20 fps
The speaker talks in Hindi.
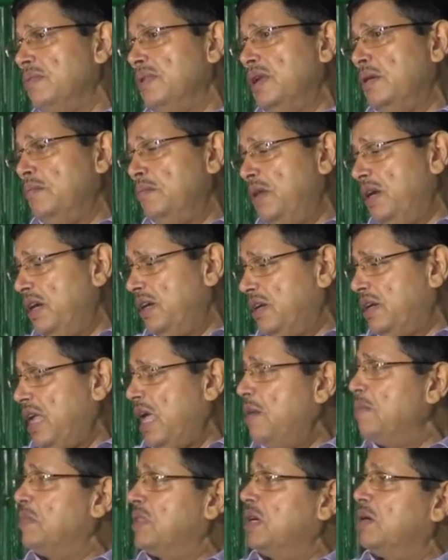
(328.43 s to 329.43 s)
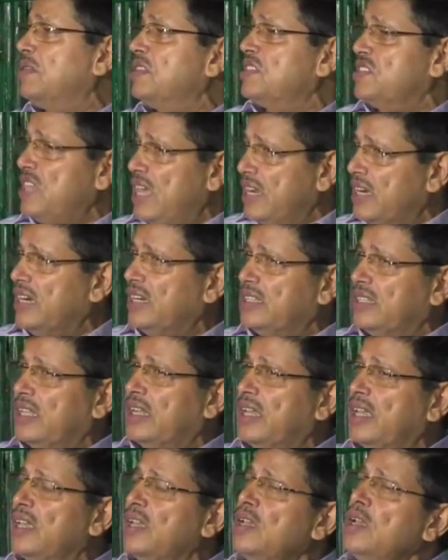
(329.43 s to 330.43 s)
लंबे टाइम तक हम इंतज़ार करते
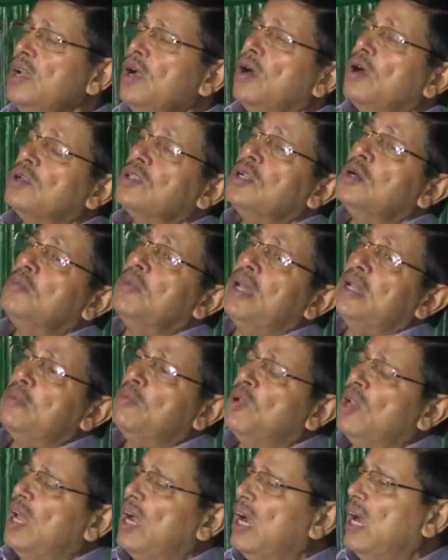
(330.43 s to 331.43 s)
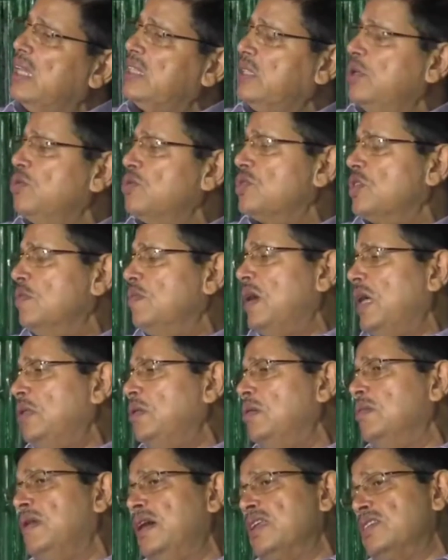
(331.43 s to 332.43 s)
रहे और जो हमारी मुलाकात हुई उसके बाद
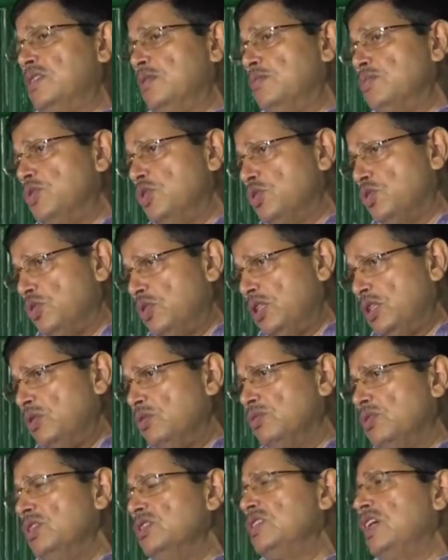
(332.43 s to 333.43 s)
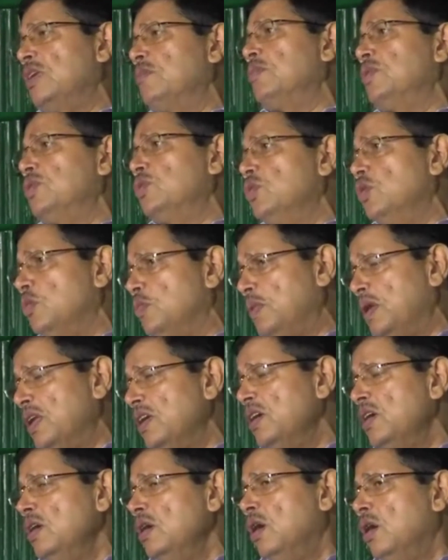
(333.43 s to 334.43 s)
में हमारे समझौते हुए थे तीन चार बिंदुओं पर
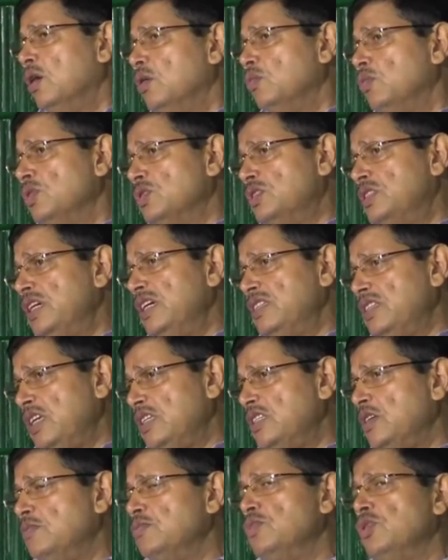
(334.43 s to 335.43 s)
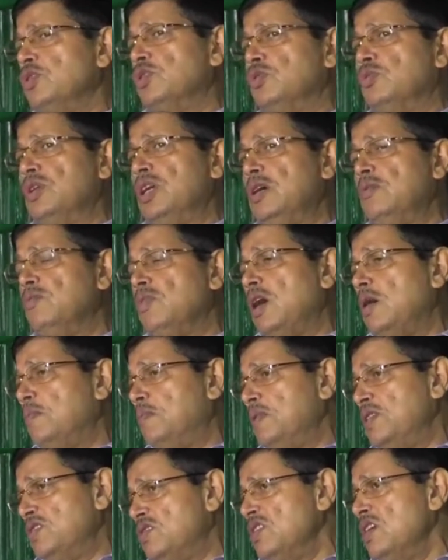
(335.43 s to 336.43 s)
और वो जैसे ही समझौते हुए हम
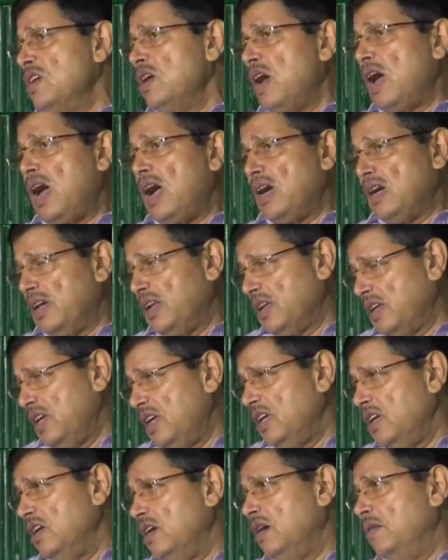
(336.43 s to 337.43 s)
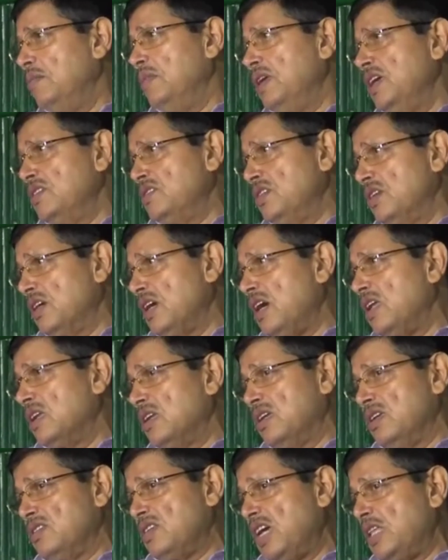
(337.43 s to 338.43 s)
वापस आकर के हमने सरकार
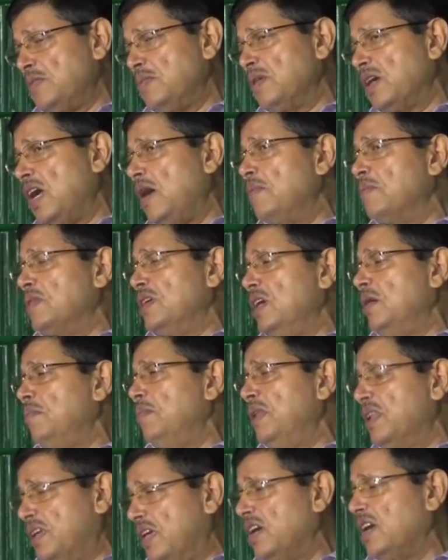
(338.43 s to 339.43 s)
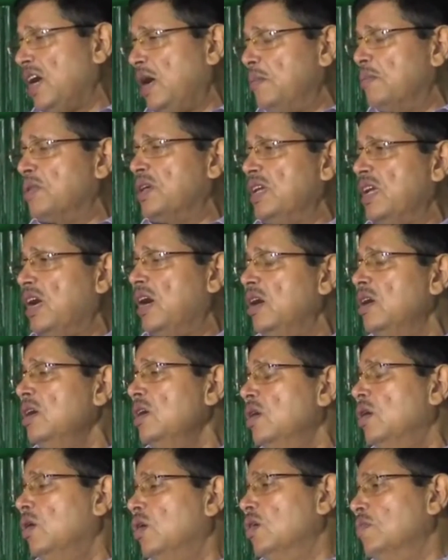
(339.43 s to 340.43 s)
के साथ में काम किया मिलके काम किया
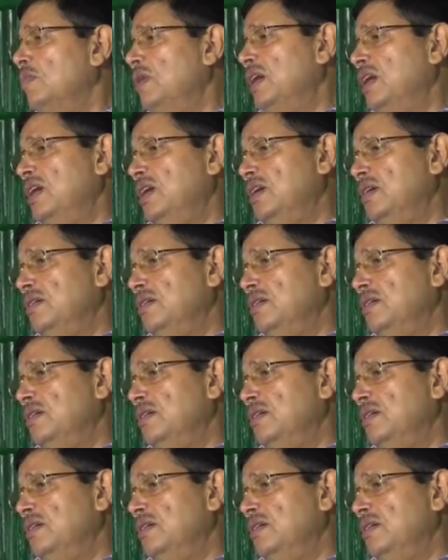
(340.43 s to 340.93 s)
और मैं